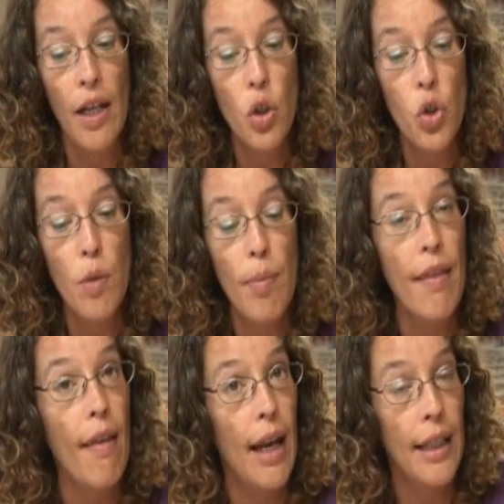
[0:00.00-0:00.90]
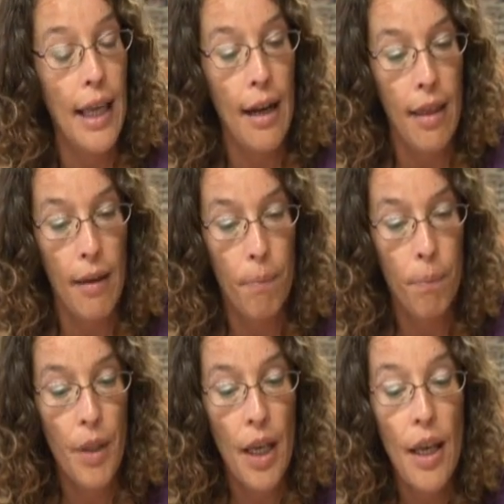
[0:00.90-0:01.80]
las 8 y media de la tarde
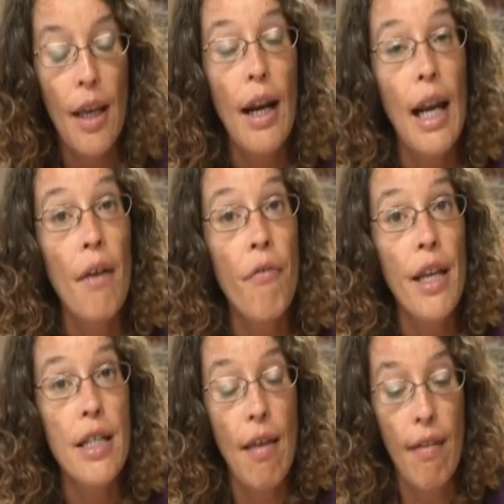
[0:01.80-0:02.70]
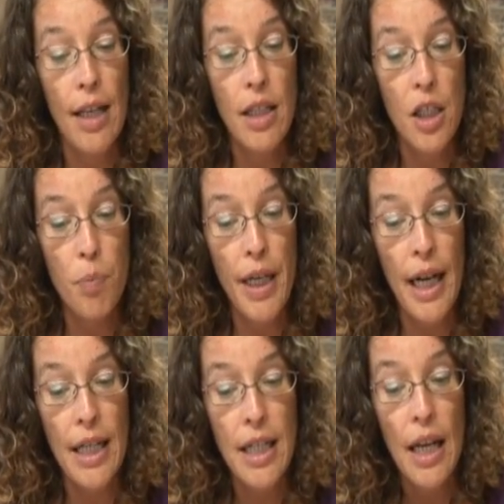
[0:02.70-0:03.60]
la fiesta de las
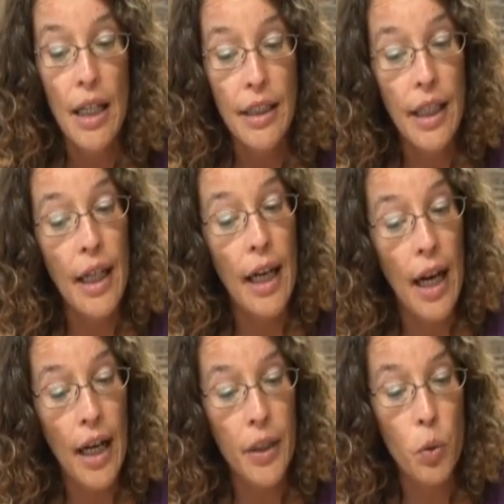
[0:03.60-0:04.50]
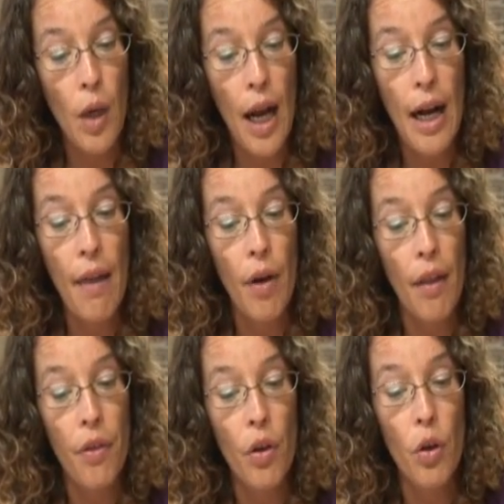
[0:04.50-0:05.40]
espigas, tiene en el ritual, la
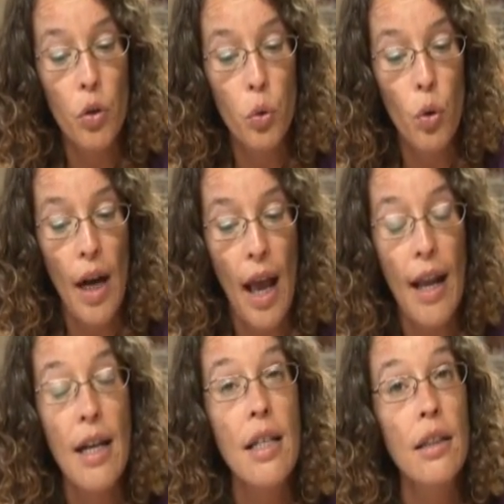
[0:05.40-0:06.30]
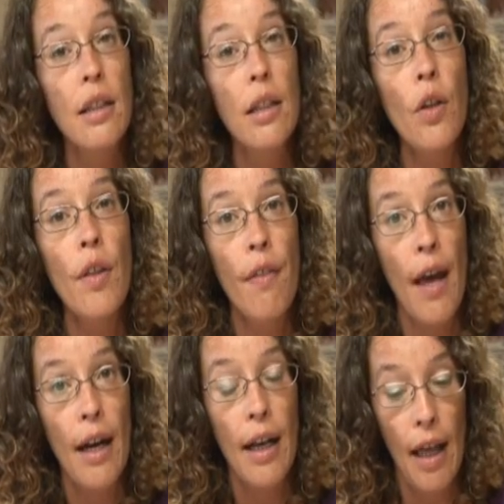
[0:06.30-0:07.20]
adoración nocturna, el sentido de
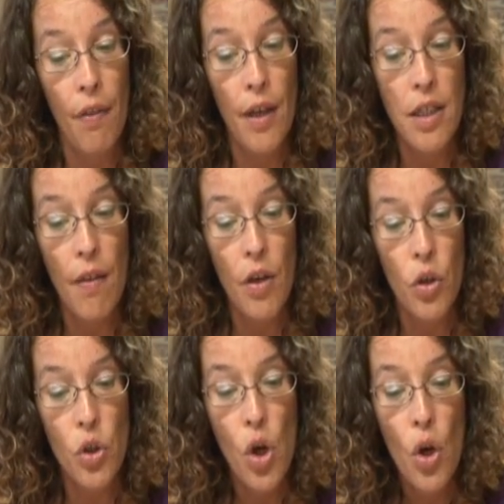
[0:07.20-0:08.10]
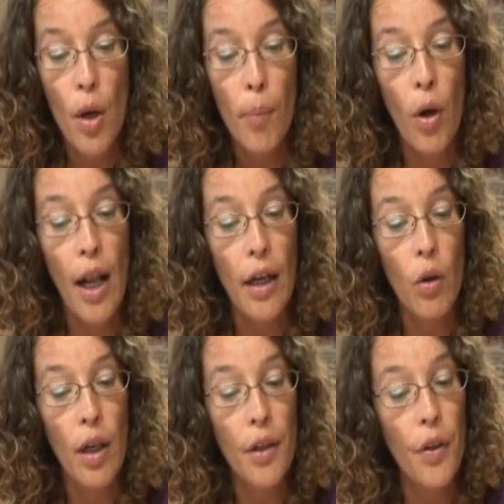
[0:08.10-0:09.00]
dar gracias a Dios por la
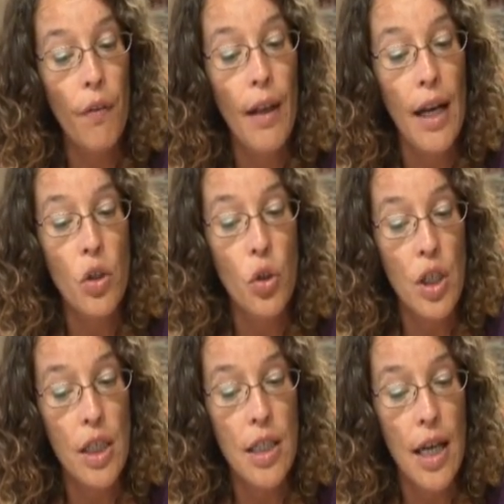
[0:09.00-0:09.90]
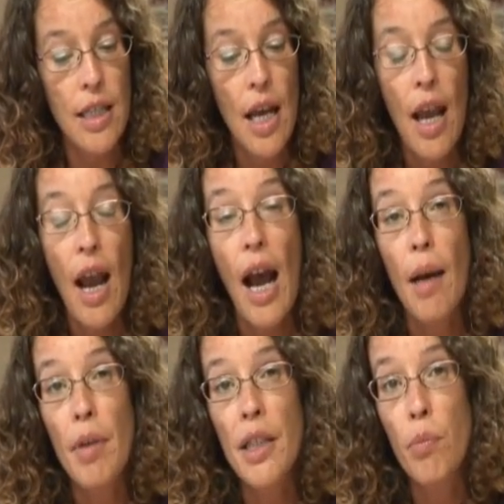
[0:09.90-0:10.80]
recolección de las cosechas,
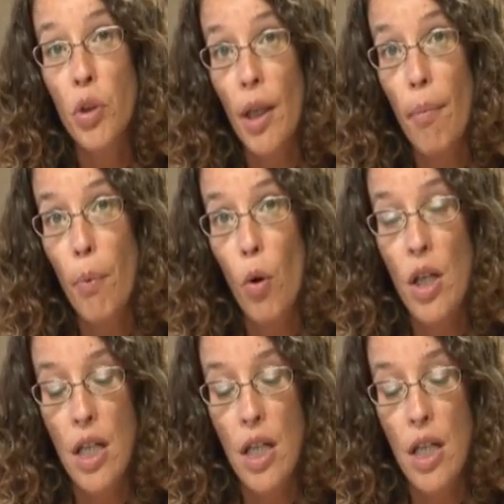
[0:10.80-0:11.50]
al mismo tiempo